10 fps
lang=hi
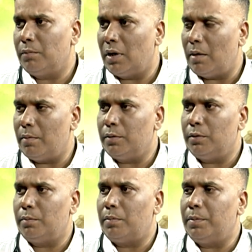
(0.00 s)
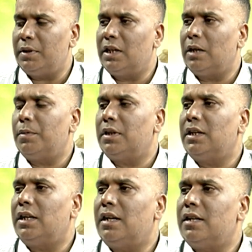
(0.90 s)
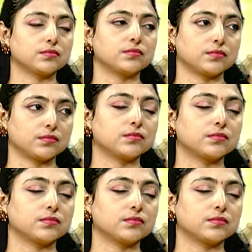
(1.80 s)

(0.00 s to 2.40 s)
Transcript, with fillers: आम जो पपीते के पत्ते का रस है